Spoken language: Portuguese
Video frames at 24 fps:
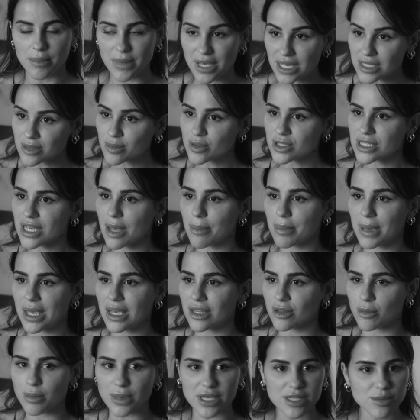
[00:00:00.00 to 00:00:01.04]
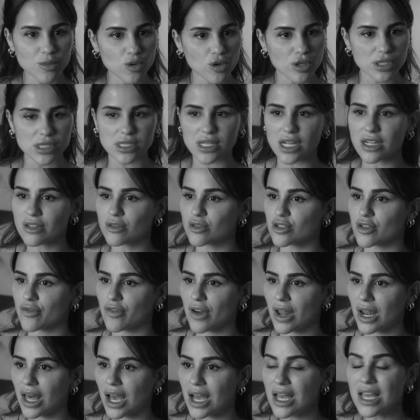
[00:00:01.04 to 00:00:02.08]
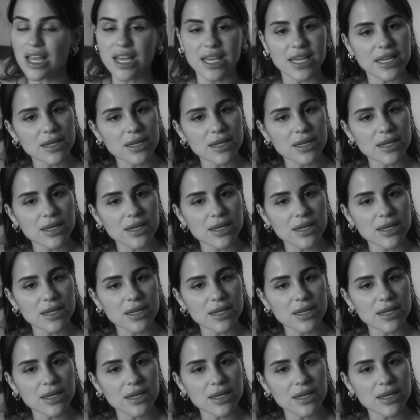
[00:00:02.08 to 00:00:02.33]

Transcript: mesmo sabendo, mesmo gostando de falar.